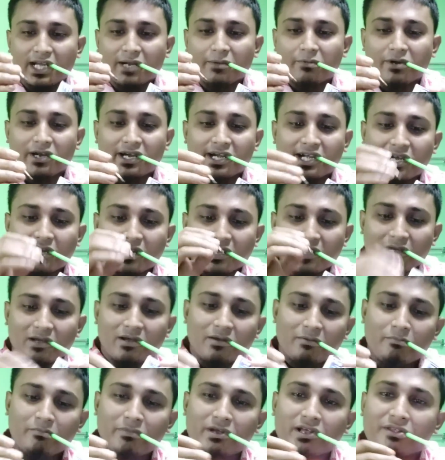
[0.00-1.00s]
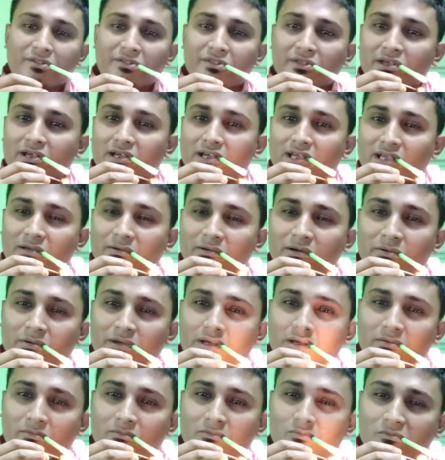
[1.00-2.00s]
এরপর একটা ম্যাচ দিয়া
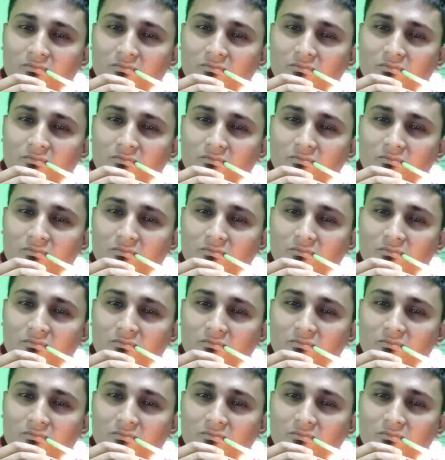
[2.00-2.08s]
এভাবে